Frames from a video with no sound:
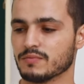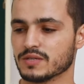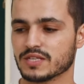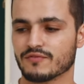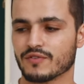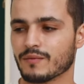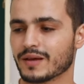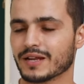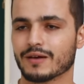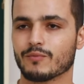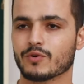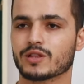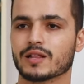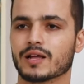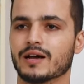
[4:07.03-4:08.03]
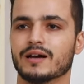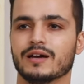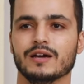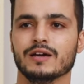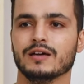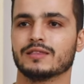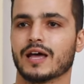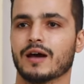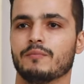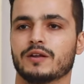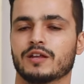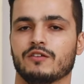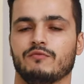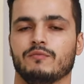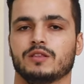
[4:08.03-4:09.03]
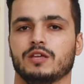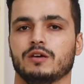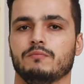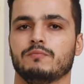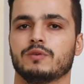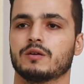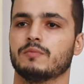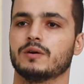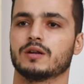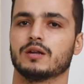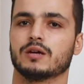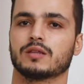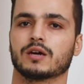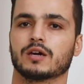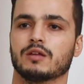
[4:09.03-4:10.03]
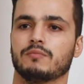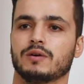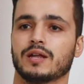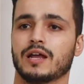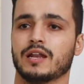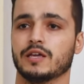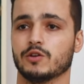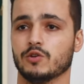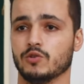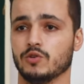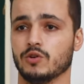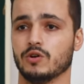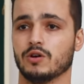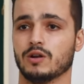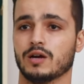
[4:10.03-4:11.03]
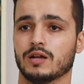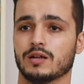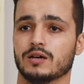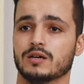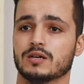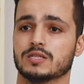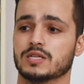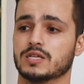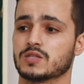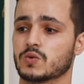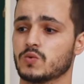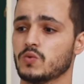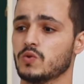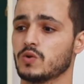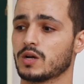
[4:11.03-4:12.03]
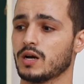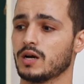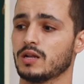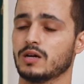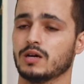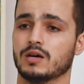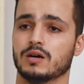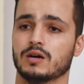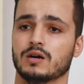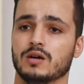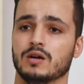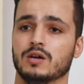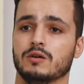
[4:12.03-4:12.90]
بصفه معناها مطلقه تعبر كيف ما تحب كبرنا تقريبا على جونيول على سيسخوك على